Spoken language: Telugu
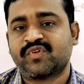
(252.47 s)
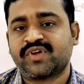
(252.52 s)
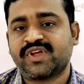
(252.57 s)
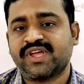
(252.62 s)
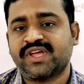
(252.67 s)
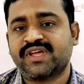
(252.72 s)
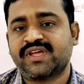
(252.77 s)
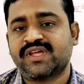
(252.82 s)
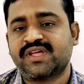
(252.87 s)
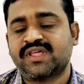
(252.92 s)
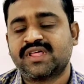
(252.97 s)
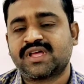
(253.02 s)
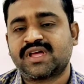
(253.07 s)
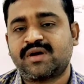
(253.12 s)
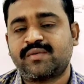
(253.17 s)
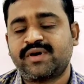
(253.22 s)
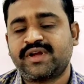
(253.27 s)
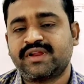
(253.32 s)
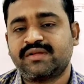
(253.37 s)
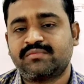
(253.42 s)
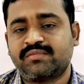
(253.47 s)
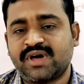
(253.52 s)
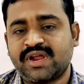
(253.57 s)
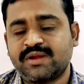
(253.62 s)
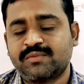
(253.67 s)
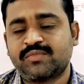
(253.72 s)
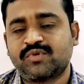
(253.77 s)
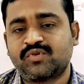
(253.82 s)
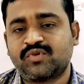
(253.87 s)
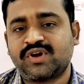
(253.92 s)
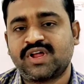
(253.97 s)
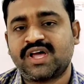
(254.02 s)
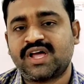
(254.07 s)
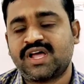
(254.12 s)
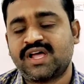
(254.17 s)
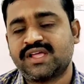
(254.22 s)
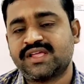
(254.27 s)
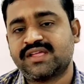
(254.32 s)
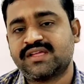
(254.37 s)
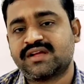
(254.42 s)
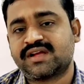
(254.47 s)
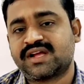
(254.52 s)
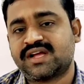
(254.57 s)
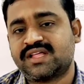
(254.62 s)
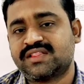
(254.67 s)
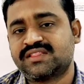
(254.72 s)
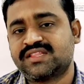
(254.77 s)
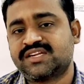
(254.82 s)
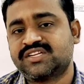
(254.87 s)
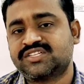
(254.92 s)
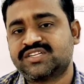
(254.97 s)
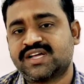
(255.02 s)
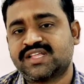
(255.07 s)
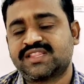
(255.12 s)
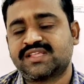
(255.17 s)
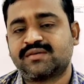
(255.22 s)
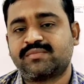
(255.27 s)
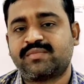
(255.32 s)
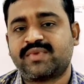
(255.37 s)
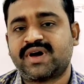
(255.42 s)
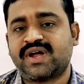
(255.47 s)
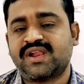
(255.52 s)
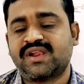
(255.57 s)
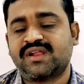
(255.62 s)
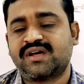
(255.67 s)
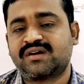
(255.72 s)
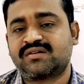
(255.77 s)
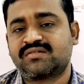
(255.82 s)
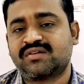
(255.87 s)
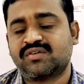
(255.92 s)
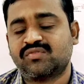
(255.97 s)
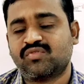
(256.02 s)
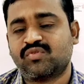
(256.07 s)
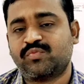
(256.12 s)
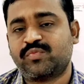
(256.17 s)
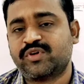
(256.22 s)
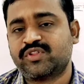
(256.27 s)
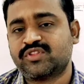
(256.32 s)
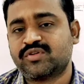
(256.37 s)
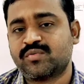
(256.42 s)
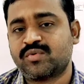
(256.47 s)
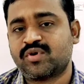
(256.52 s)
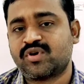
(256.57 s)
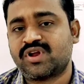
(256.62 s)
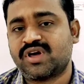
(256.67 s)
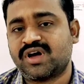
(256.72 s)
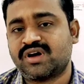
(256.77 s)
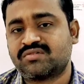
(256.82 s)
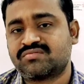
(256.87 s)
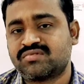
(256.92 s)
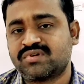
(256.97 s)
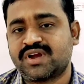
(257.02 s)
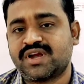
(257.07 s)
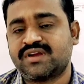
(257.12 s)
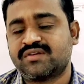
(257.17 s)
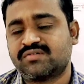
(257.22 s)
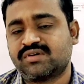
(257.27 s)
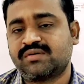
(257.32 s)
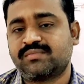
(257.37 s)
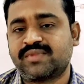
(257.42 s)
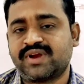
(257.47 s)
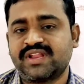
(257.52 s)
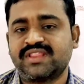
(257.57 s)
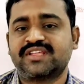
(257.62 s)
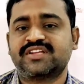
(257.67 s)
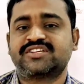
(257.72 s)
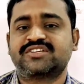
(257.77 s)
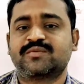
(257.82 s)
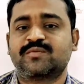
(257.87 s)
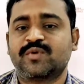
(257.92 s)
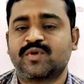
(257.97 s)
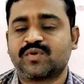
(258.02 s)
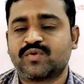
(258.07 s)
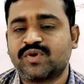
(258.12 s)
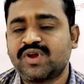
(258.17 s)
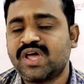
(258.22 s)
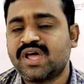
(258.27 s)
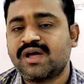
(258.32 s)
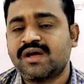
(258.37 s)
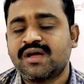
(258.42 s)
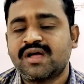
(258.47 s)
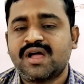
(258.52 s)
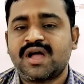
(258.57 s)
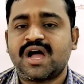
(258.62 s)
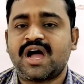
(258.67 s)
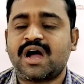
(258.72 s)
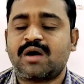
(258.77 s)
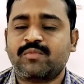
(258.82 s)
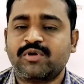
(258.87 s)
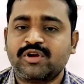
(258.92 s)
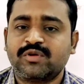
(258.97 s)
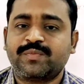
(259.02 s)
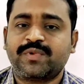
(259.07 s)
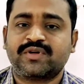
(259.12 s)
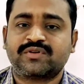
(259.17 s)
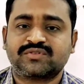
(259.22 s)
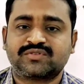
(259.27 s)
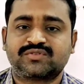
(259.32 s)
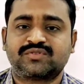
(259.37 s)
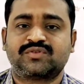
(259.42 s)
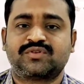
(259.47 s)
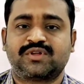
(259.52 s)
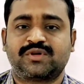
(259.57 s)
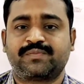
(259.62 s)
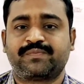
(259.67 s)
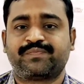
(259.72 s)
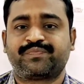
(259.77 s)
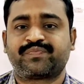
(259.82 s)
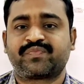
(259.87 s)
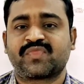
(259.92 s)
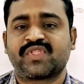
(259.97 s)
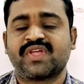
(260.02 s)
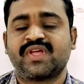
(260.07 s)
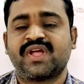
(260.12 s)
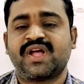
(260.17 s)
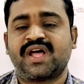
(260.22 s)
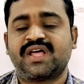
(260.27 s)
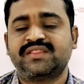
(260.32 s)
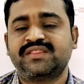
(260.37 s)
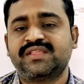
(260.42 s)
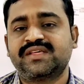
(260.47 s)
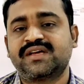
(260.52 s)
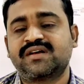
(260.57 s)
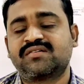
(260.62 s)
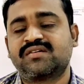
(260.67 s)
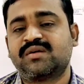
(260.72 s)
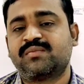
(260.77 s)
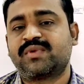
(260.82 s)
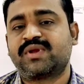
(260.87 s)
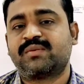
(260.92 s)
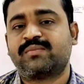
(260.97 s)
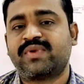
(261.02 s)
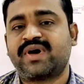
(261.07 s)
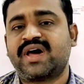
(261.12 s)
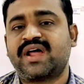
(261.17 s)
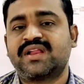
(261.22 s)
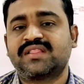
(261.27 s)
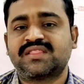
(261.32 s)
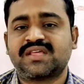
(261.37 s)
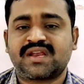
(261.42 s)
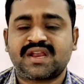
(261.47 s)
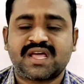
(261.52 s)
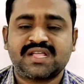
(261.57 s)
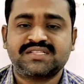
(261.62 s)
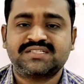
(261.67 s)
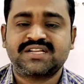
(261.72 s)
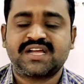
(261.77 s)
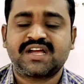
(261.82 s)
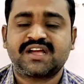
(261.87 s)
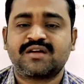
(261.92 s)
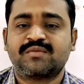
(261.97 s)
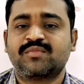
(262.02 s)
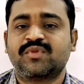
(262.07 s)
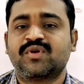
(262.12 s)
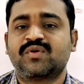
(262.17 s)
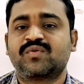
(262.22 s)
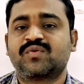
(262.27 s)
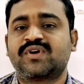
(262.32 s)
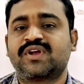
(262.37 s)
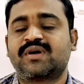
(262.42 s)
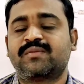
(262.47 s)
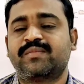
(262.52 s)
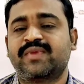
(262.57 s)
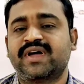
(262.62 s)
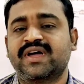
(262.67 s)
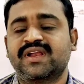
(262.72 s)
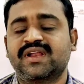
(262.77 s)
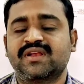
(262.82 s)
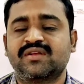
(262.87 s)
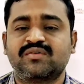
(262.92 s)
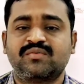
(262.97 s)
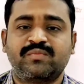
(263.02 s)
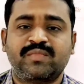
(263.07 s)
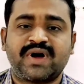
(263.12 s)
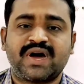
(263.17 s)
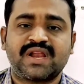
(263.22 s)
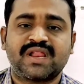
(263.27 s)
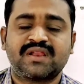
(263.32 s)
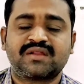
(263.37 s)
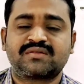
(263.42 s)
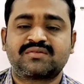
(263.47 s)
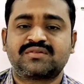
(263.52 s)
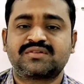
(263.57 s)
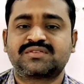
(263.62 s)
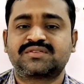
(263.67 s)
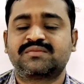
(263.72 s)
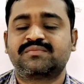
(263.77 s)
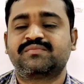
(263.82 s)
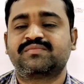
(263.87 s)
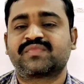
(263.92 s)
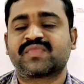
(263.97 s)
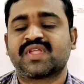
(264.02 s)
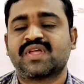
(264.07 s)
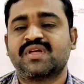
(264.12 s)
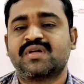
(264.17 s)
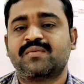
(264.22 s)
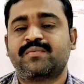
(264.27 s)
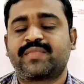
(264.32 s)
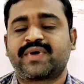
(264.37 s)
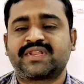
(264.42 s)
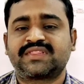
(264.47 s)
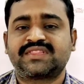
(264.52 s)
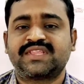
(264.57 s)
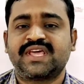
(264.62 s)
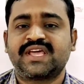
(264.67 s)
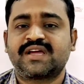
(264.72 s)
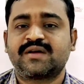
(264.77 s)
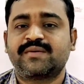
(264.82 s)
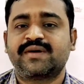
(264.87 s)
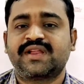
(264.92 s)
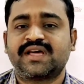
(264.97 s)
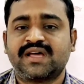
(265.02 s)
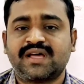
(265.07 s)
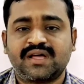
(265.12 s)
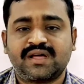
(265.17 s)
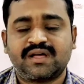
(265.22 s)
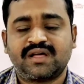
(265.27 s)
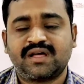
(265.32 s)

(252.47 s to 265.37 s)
ఓకే కాబట్టి మనం కూడా ఈ యొక్క అంతర్జాతీయ బాలల హక్కుల ఒప్పందంలో ఉన్న హక్కులన్నీ కూడా మన దేశంలో కూడా అమలు పరుస్తున్నాం అంతేకాకుండా మన భారత రాజ్యాంగంలో కూడా మహిళలు బాలల కోసం ప్రత్యేకమైన